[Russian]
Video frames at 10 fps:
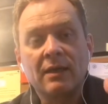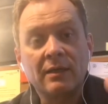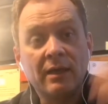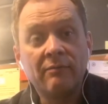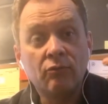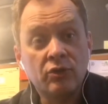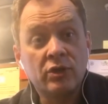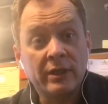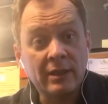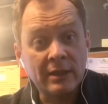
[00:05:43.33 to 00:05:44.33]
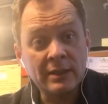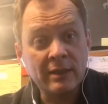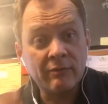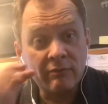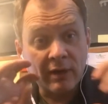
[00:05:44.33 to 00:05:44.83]
когда вы учите
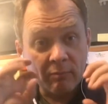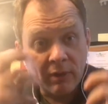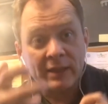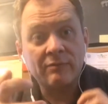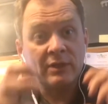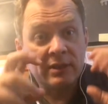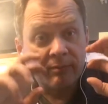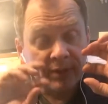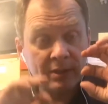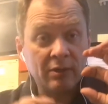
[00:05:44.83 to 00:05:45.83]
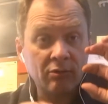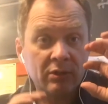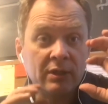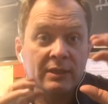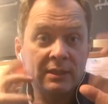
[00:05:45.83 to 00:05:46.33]
английский, вы вырабатываете
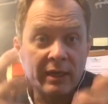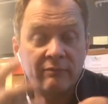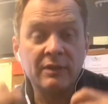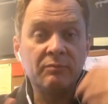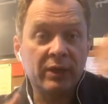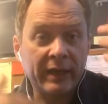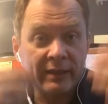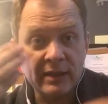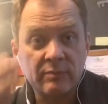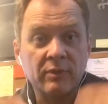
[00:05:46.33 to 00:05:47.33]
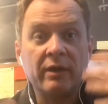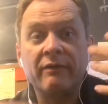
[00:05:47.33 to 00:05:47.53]
определенные языковые механизмы.